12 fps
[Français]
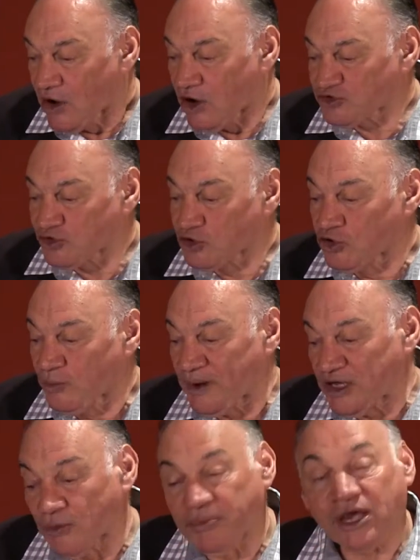
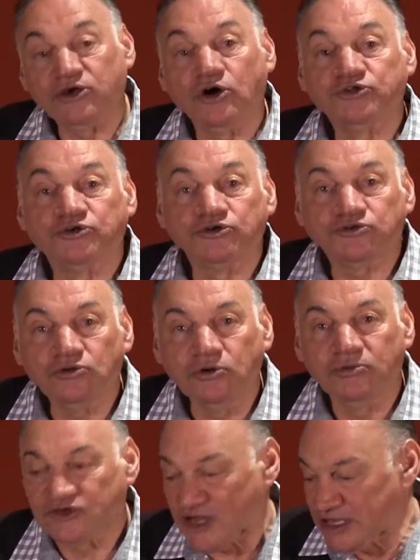entrecoupés de périodes de
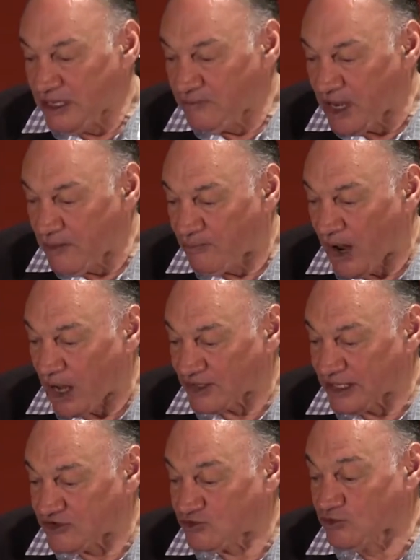troubles animées
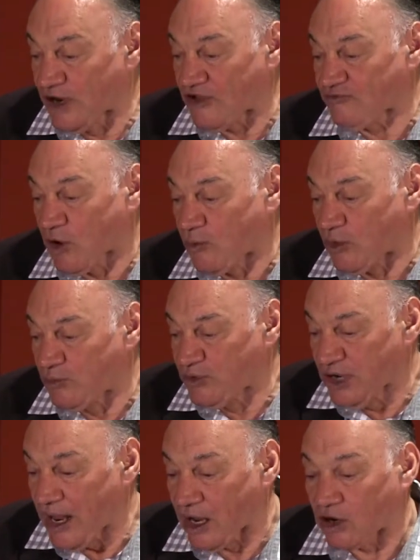par des soulèvements
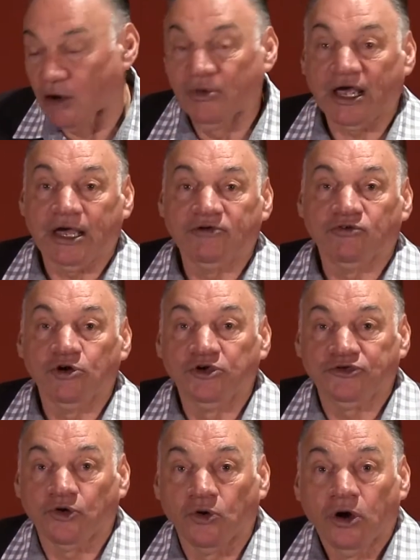populaires comme les
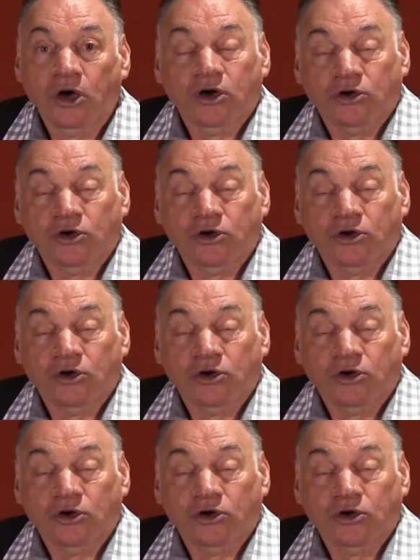révolutions